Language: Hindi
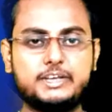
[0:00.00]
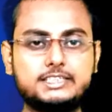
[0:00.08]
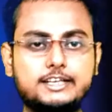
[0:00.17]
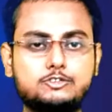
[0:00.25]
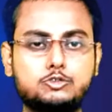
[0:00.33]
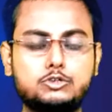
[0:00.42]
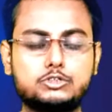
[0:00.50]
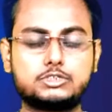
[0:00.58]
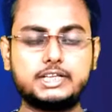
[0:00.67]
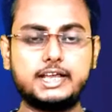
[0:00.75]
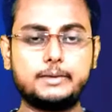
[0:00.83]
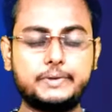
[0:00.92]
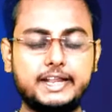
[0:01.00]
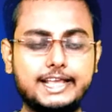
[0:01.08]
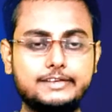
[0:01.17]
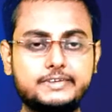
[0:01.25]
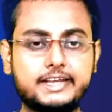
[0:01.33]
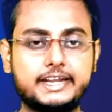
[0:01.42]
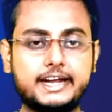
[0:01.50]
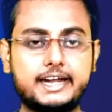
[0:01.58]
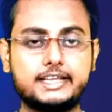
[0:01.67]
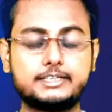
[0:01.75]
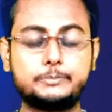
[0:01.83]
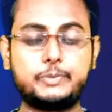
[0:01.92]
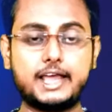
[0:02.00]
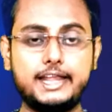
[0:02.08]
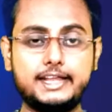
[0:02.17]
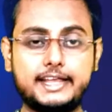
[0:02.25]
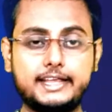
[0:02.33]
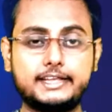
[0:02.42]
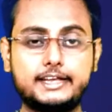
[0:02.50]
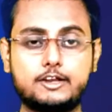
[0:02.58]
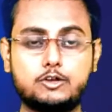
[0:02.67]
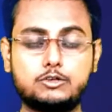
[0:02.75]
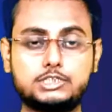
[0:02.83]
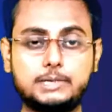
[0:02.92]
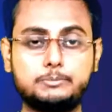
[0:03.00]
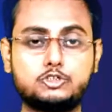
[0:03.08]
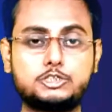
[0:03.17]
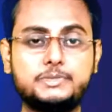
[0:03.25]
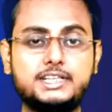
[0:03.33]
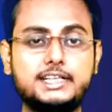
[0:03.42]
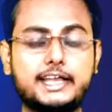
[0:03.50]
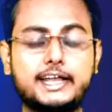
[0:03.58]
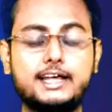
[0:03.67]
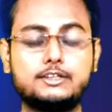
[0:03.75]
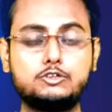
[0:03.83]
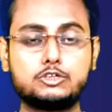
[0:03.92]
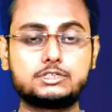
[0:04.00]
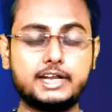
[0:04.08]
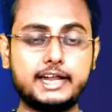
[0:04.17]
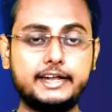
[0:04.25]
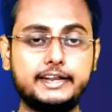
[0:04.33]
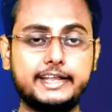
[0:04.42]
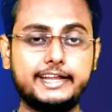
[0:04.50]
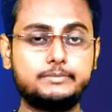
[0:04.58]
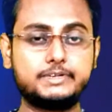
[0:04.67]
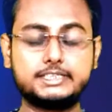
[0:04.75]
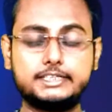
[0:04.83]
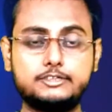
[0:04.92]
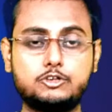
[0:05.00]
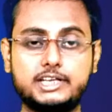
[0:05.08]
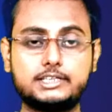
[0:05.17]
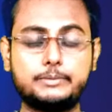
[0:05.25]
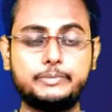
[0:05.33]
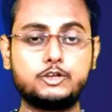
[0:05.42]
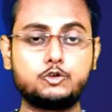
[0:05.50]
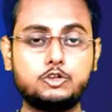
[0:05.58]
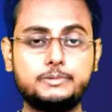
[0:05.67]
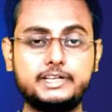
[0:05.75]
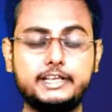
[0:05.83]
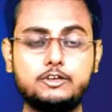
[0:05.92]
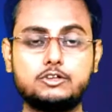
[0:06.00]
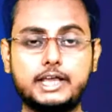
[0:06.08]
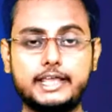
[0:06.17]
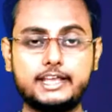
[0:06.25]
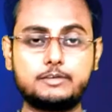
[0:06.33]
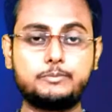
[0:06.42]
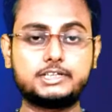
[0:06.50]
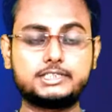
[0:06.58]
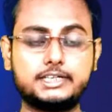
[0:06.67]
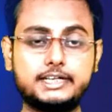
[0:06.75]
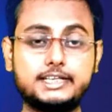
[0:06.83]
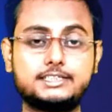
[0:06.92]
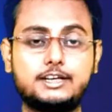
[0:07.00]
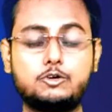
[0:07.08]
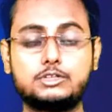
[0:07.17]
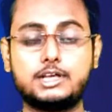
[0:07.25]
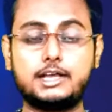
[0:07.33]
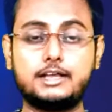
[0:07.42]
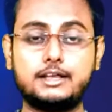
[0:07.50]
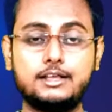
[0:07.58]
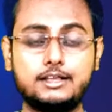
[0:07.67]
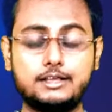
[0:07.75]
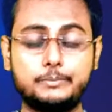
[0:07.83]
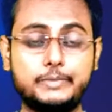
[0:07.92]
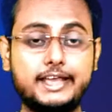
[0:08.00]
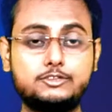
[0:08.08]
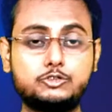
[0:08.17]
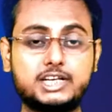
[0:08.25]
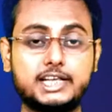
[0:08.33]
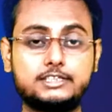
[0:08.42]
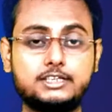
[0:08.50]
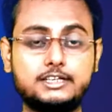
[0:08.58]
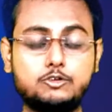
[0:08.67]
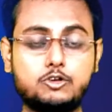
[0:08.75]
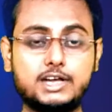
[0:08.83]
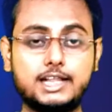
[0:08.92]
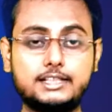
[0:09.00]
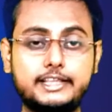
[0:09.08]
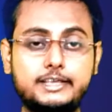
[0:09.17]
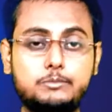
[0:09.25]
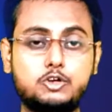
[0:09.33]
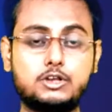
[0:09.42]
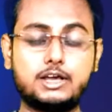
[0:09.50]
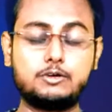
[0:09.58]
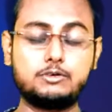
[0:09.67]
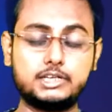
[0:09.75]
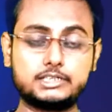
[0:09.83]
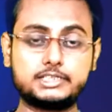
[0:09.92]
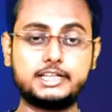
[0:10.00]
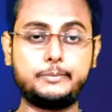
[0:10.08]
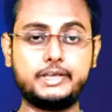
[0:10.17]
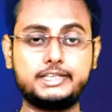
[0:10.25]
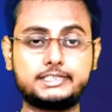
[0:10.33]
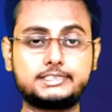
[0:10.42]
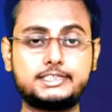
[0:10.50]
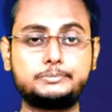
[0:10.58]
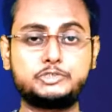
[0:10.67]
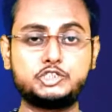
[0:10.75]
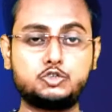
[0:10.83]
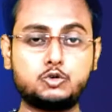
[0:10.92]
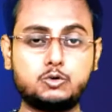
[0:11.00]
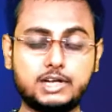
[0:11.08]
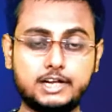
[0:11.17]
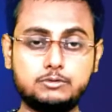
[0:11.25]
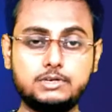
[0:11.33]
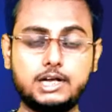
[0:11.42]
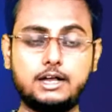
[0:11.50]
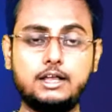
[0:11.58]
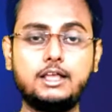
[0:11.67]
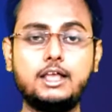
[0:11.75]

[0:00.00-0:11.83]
हमेशा सोचते हैं अपने लाइफ के रिगार्डिंग की पढ़ाई लिखाई कर लो सब कुछ मिल जाएगा दोस्त 99 परसेंट तो ऐसा बिल्कुल भी नहीं होता है एक परसेंट ऐसा होता है मैं एजुकेशन को गलत नहीं बोल रहा हूँ स्टेप बाई स्टेप चीज़ों को करूंगा